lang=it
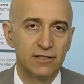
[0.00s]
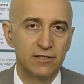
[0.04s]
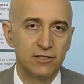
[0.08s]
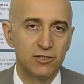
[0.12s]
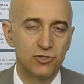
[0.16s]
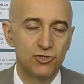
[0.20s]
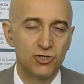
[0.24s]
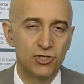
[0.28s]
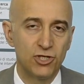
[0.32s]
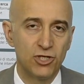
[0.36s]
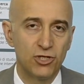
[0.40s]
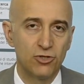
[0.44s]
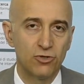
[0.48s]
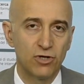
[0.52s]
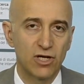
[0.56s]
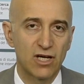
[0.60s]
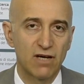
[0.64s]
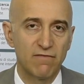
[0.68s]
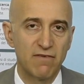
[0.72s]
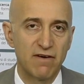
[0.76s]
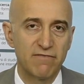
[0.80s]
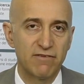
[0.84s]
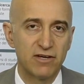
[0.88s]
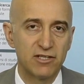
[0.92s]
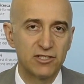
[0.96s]
in Ticino
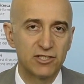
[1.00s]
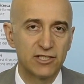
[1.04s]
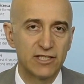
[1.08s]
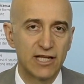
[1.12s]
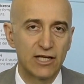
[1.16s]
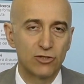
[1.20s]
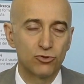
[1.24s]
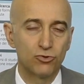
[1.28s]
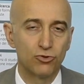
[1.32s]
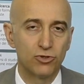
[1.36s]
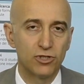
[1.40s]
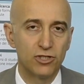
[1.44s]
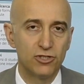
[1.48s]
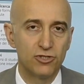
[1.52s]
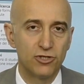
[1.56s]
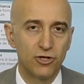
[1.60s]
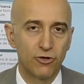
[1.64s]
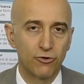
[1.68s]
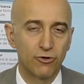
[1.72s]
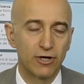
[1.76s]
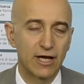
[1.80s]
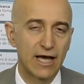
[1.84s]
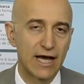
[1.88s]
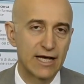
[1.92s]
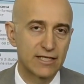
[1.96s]
che aveva già dato
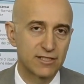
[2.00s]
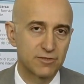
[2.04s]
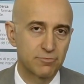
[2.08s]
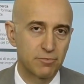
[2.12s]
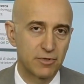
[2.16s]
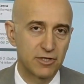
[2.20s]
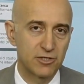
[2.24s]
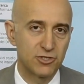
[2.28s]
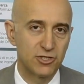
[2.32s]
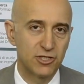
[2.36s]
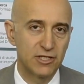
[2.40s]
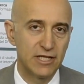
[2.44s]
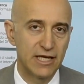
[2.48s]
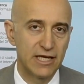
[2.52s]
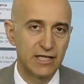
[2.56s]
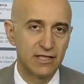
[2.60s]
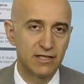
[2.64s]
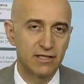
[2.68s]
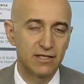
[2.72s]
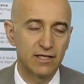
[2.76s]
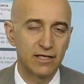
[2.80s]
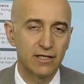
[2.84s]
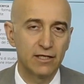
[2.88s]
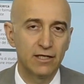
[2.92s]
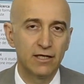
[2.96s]
origine a un CAS
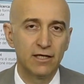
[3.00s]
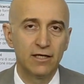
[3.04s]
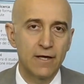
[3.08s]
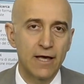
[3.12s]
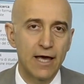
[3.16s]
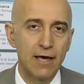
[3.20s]
precedente